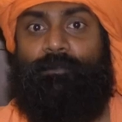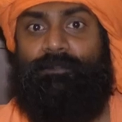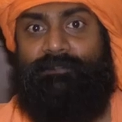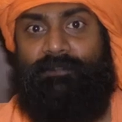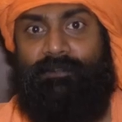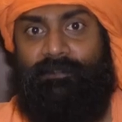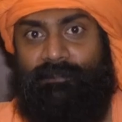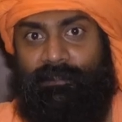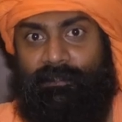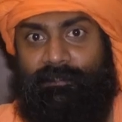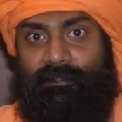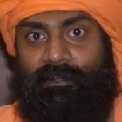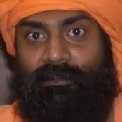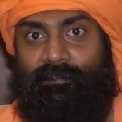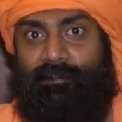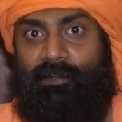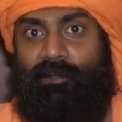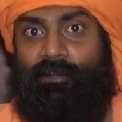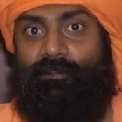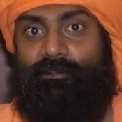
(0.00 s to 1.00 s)
पिछले सत्तर
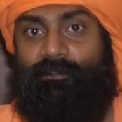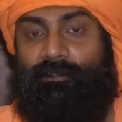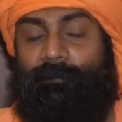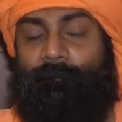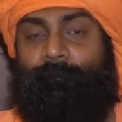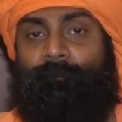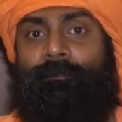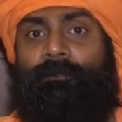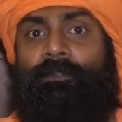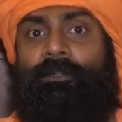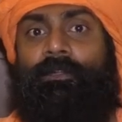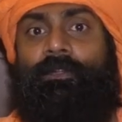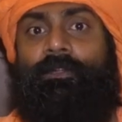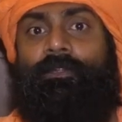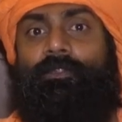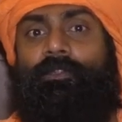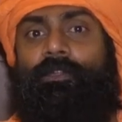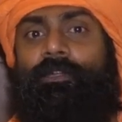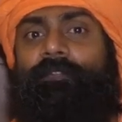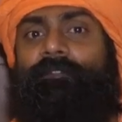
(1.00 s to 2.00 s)
सालों से
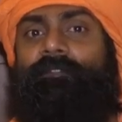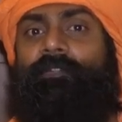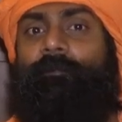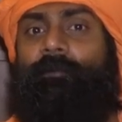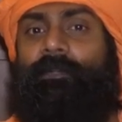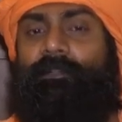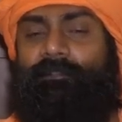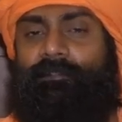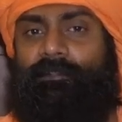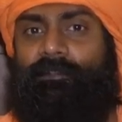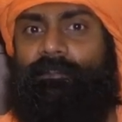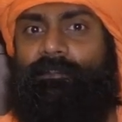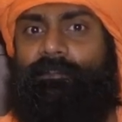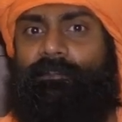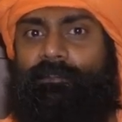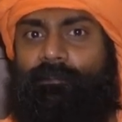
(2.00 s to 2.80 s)
तो ऐसे व्यक्ति